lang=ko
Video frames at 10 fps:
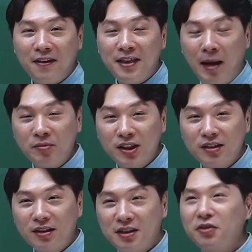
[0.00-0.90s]

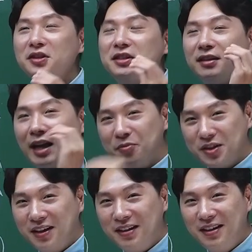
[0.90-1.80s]
남극 그건 이제 다음
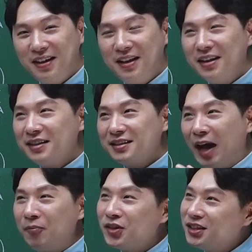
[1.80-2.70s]
시간에.
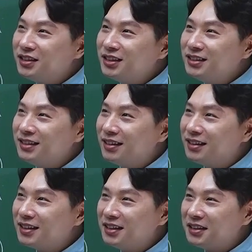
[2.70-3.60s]
남극은
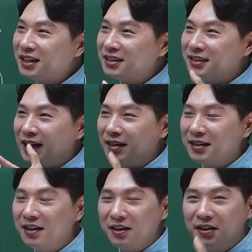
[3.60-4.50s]
그러니까
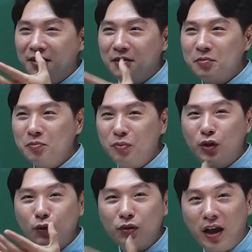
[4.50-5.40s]
어,
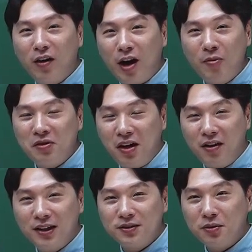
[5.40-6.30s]
밑으로 내려가면
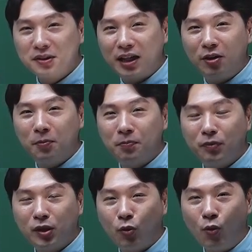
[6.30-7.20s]
내려갈수록 산업
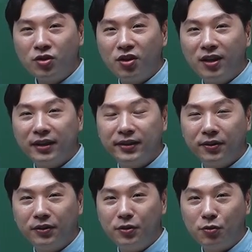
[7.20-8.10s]
공정 같은
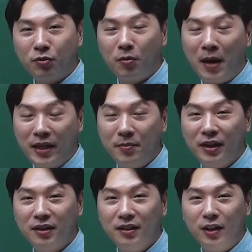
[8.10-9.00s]
것들이 좀 더 많이
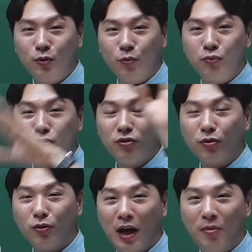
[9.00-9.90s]
발달되어 있고
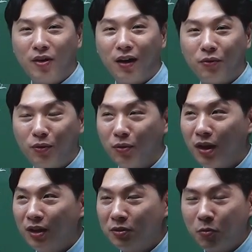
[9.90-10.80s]
북극으로 가면 갈수록
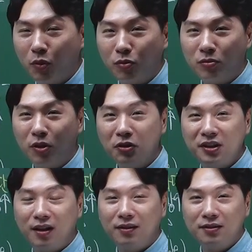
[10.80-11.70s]
좀 뭐
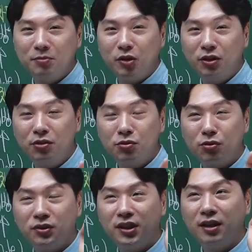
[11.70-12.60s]
러시아라든지 뭐 이런
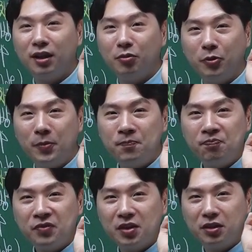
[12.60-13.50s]
쪽으로 생각해 보면
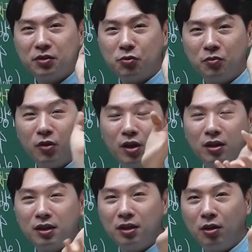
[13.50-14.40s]
그렇게 좀
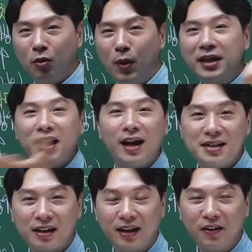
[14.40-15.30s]
그
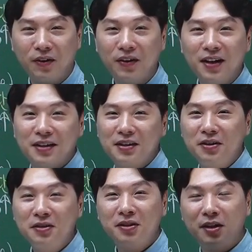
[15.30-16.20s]
황량하잖아요.
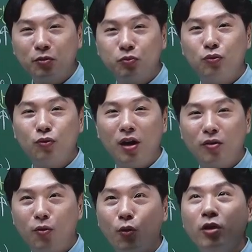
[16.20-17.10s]
그런데도
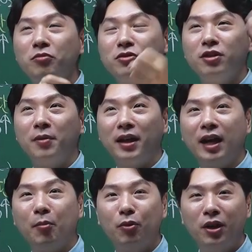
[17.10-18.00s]
불구하고 오염물질을 많이
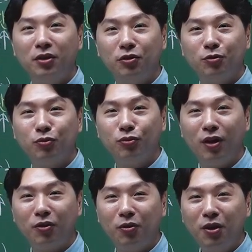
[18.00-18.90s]
안 보내는데도
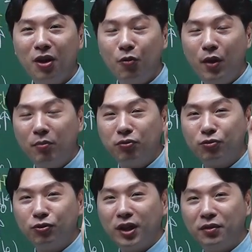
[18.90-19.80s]
불구하고 왜
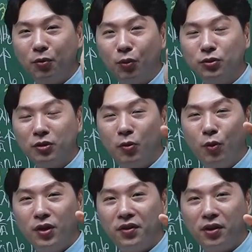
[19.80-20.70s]
북극에서는 오전에
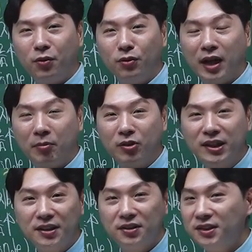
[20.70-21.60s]
홀이 생기고
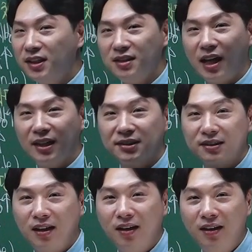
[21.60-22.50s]
남극에서는 생기지
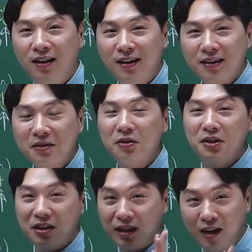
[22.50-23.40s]
않았을까? 그거는
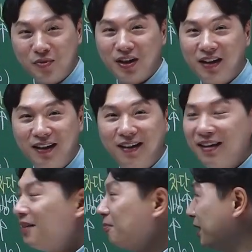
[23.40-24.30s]
이제 다음 시간에.
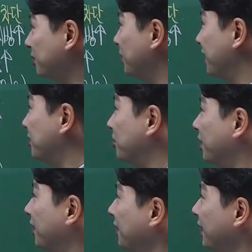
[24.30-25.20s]

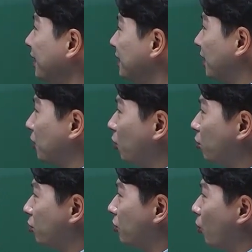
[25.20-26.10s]
말씀드리겠습니다. 자,
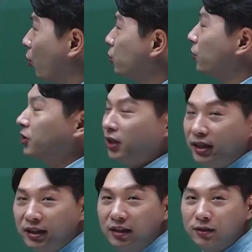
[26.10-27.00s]
결국은
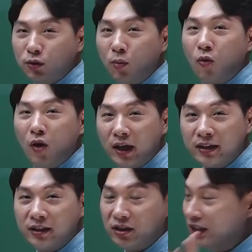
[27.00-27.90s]
오존을
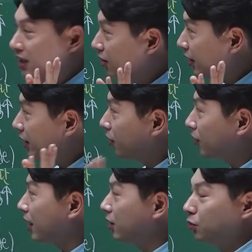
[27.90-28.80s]
소모하는 일련의
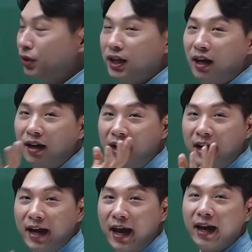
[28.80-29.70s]
역할을 우리가
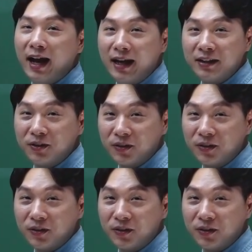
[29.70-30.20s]
행하는